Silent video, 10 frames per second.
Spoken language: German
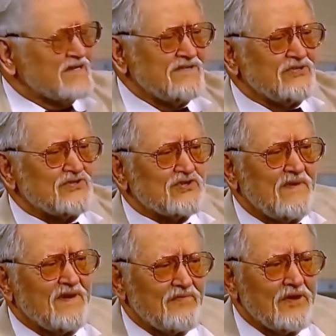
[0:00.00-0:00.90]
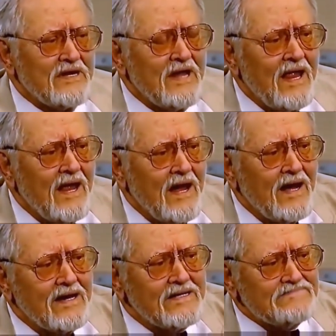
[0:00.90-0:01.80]
da sind Sie zu schwach für.
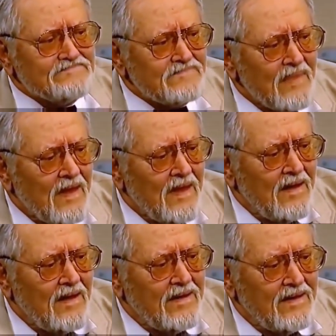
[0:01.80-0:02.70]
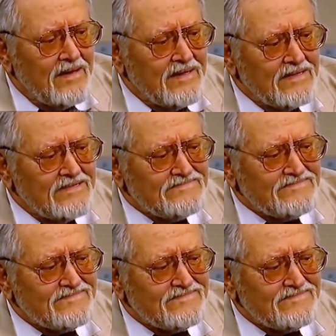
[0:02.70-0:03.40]
Ähm, äh, äh,